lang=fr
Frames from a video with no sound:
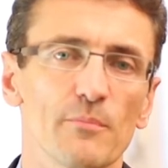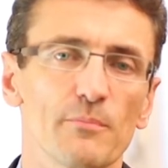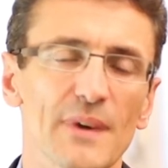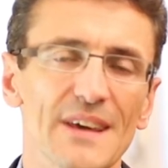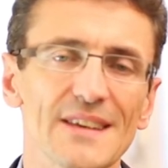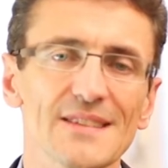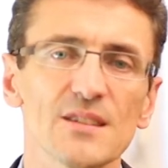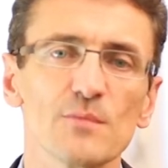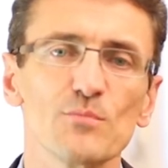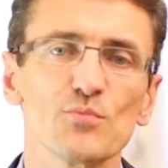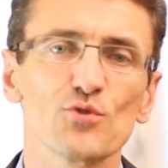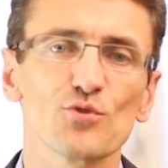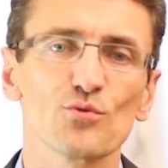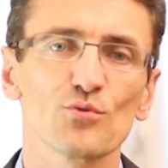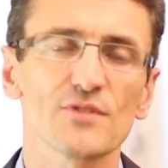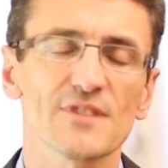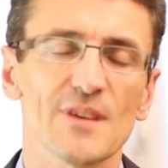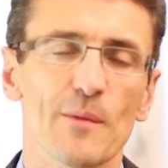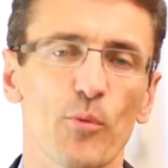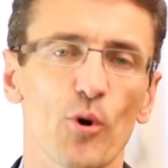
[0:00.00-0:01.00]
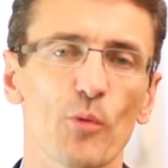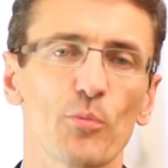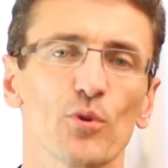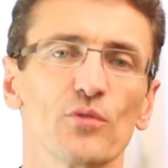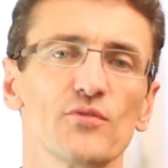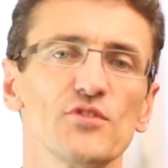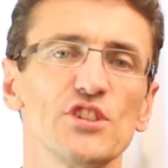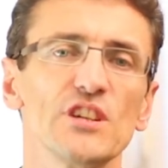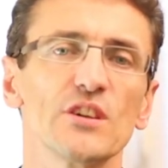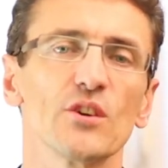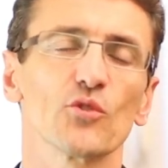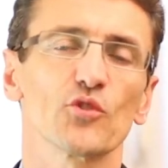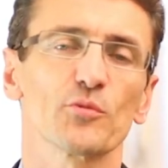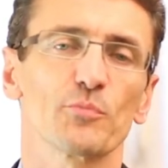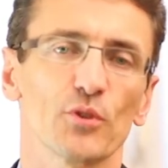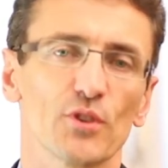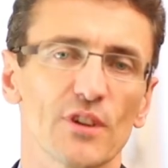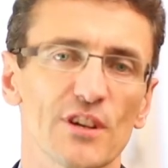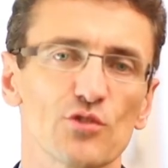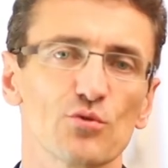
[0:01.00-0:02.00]
perception de sa propre vigilance
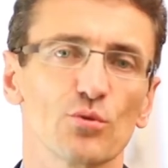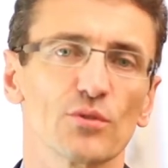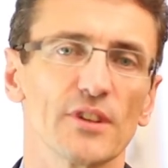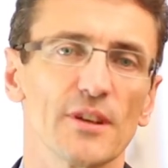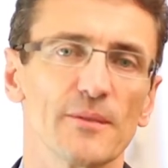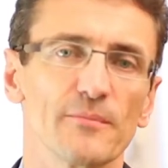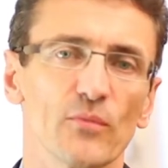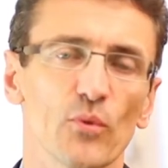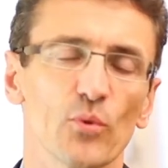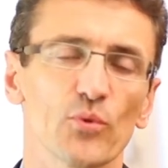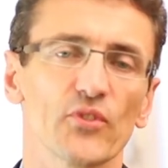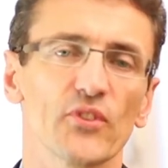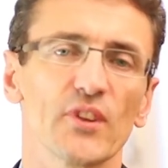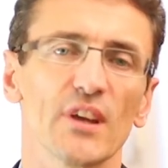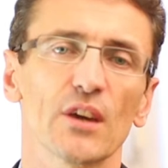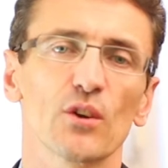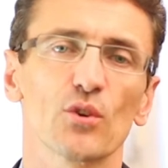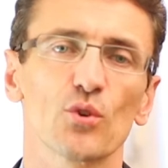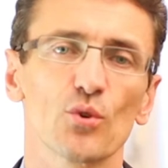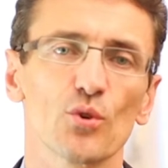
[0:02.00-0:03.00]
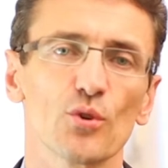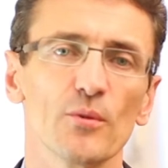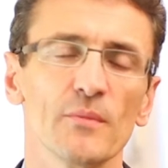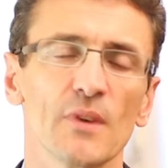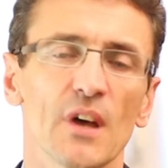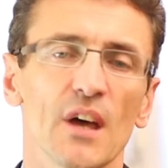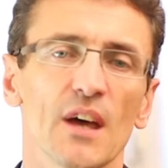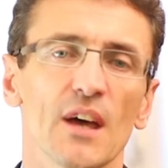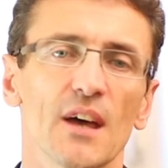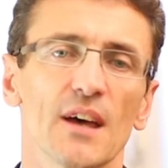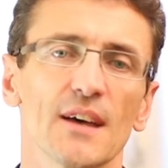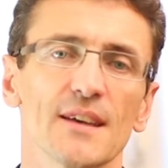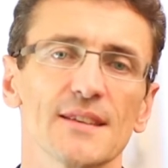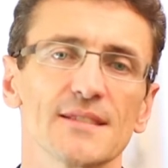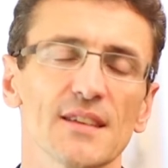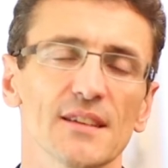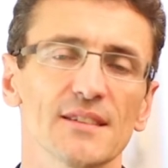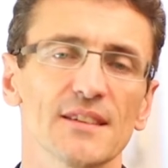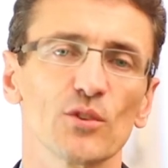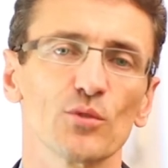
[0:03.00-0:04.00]
pendant la journée. On sait que un
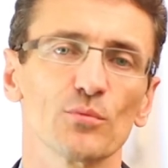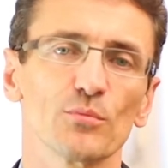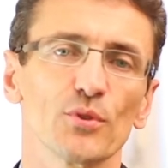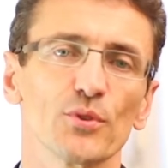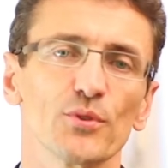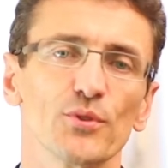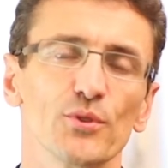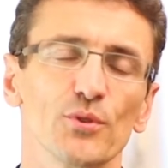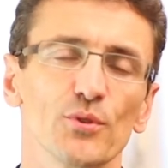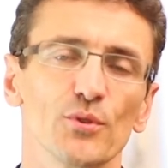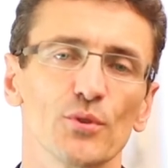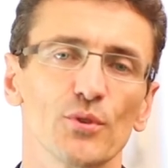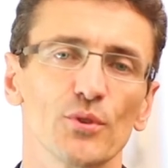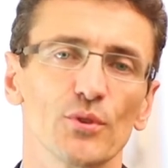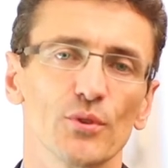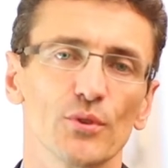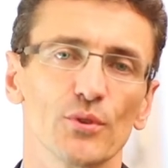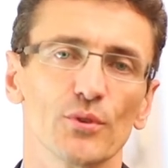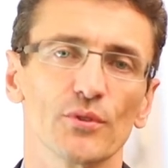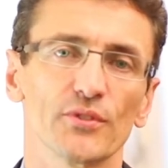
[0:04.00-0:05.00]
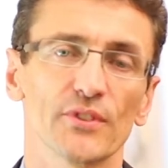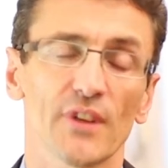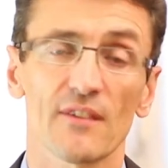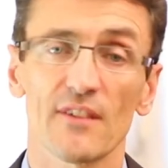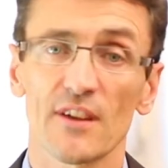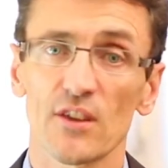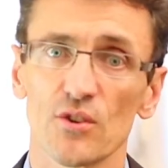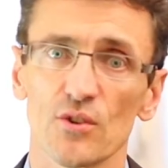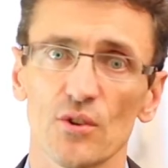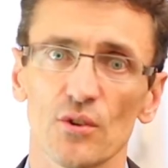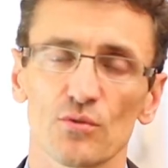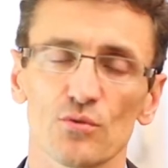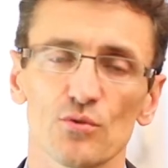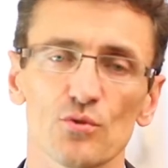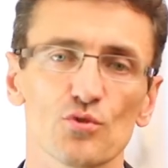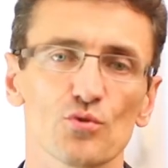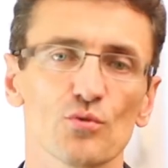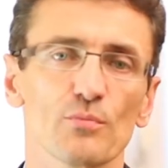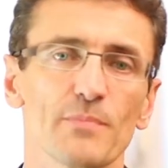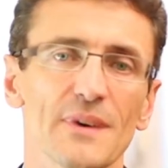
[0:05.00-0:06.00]
certain nombre de travailleurs
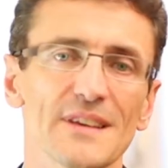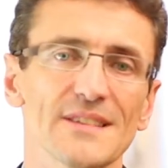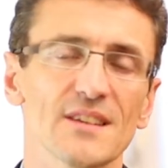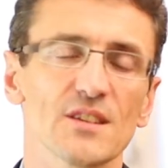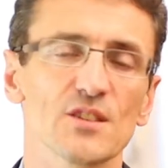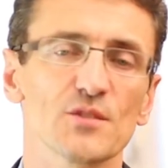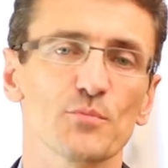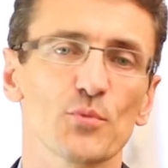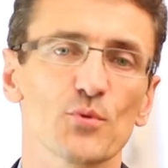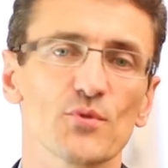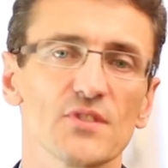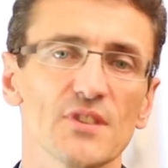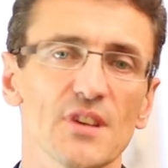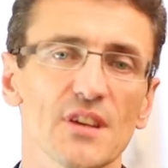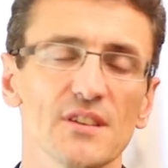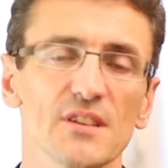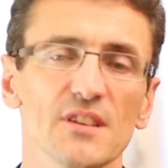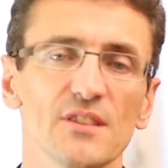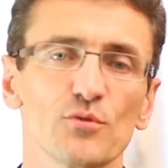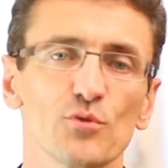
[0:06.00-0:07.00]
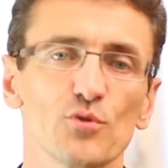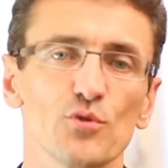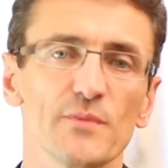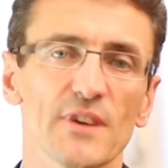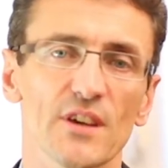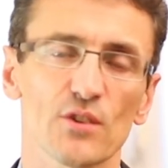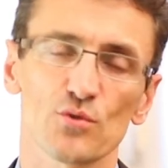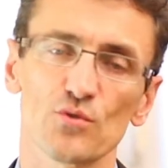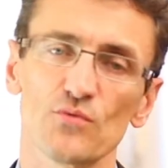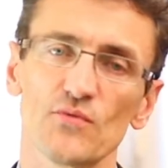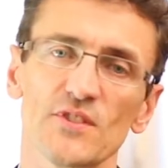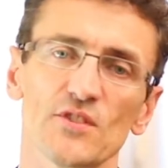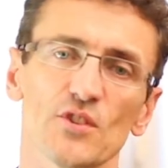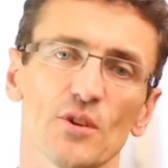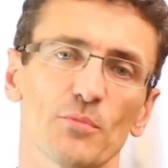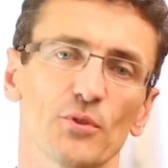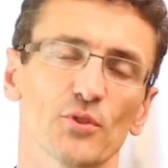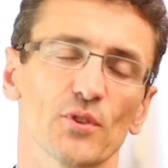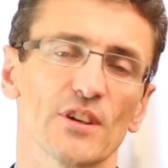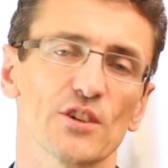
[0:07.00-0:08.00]
ne sont pas exposés à des niveaux de lumière
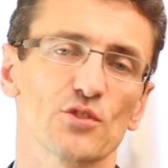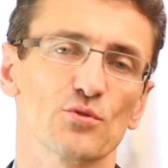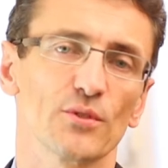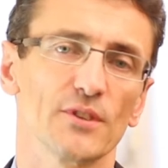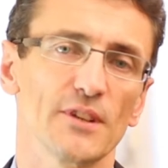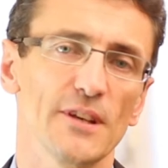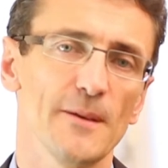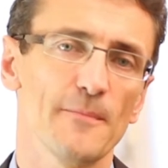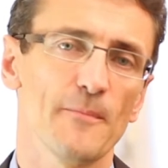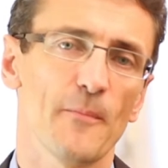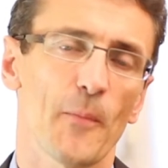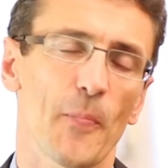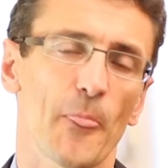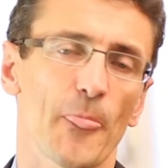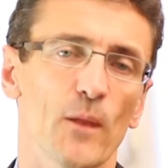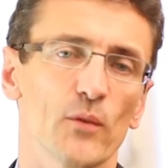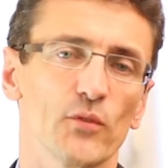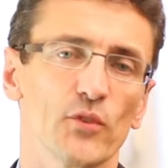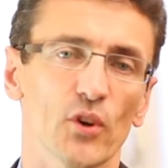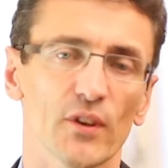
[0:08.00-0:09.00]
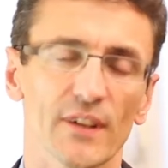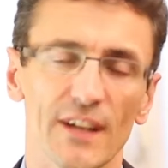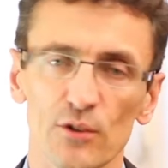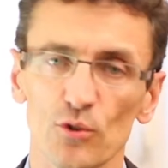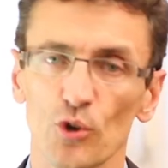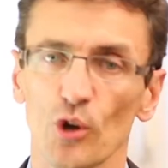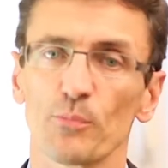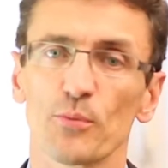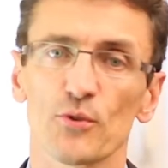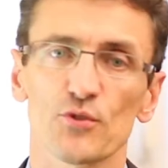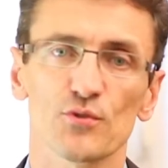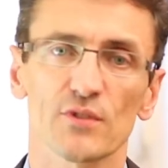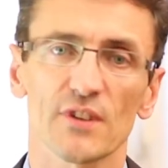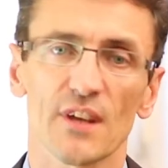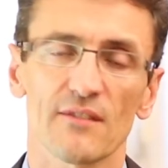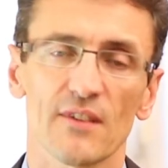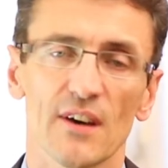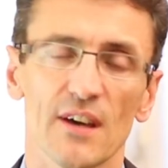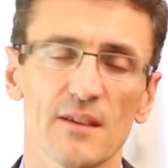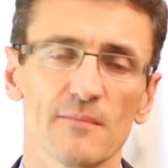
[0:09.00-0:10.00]
suffisants pendant la journée, dans le cas de leur poste de
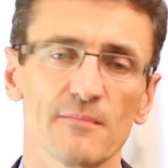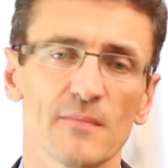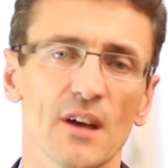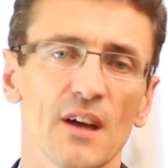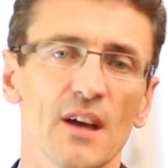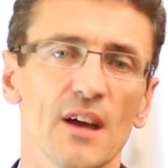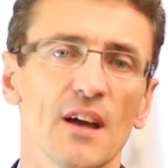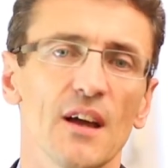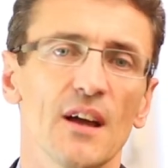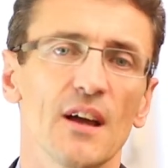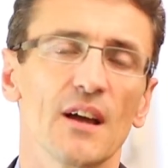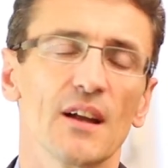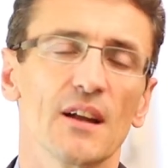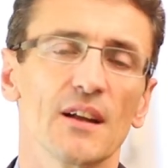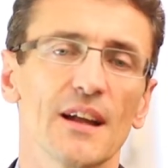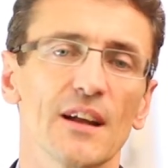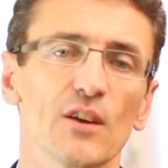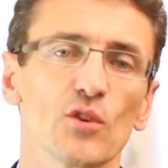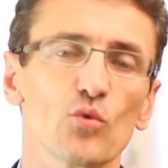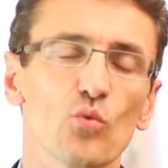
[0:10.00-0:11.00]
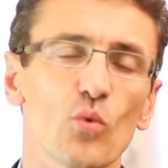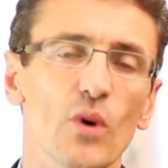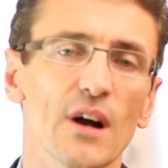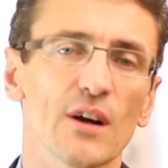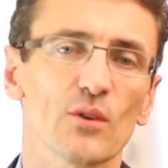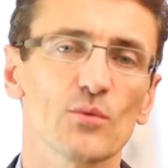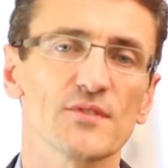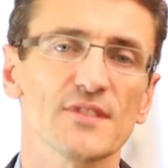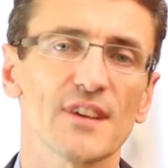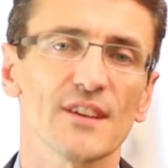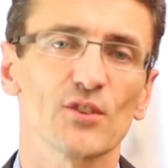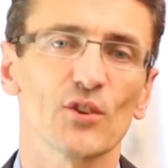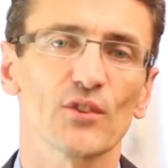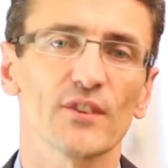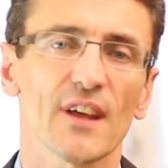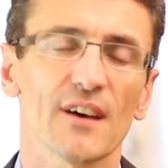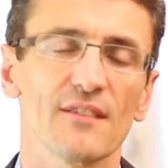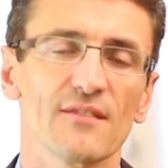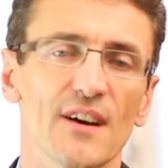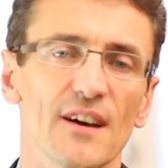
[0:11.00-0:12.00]
travail. La loi concernant
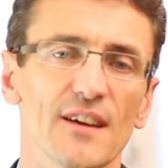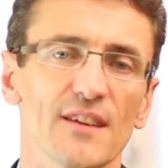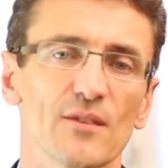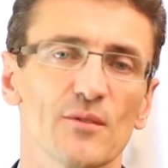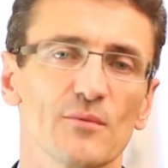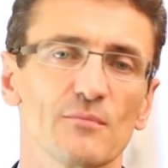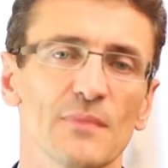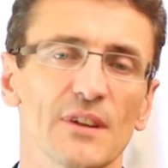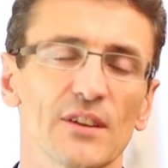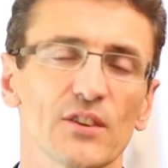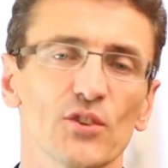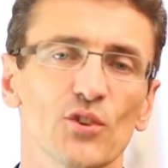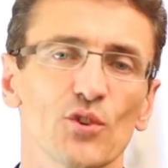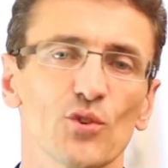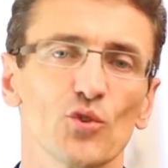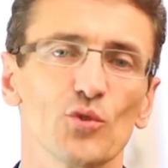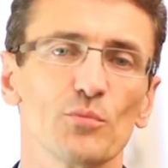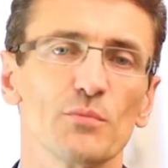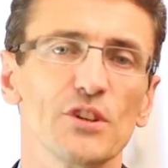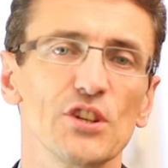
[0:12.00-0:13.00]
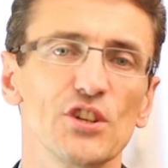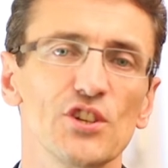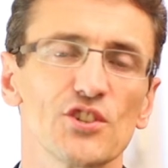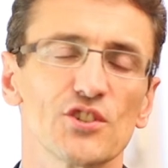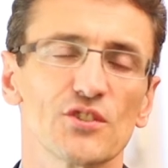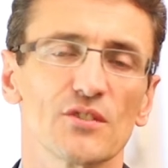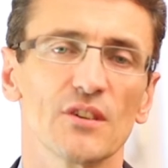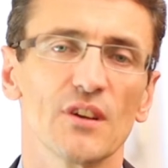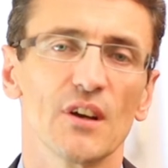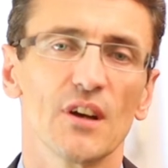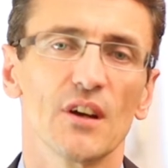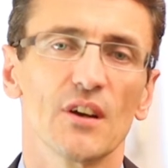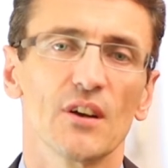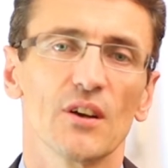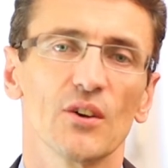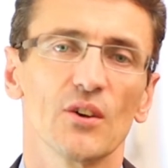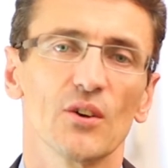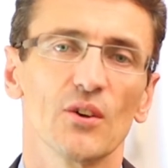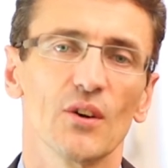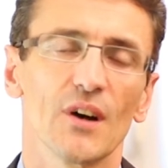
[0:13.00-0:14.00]
le travail maintenant oblige
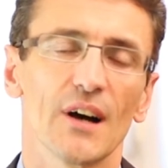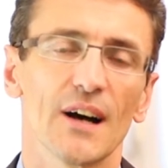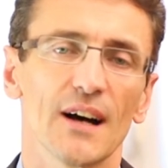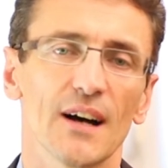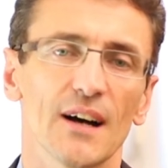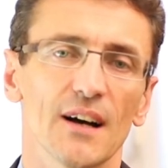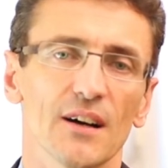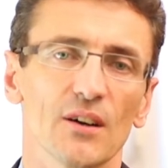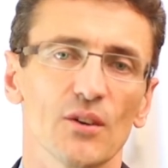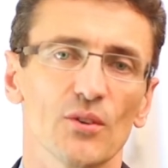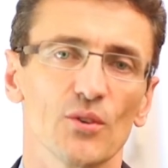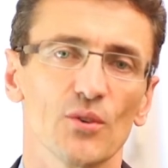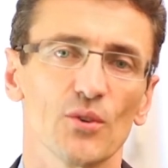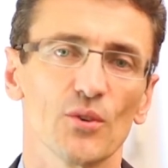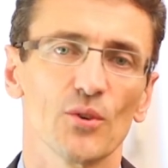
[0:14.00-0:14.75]
à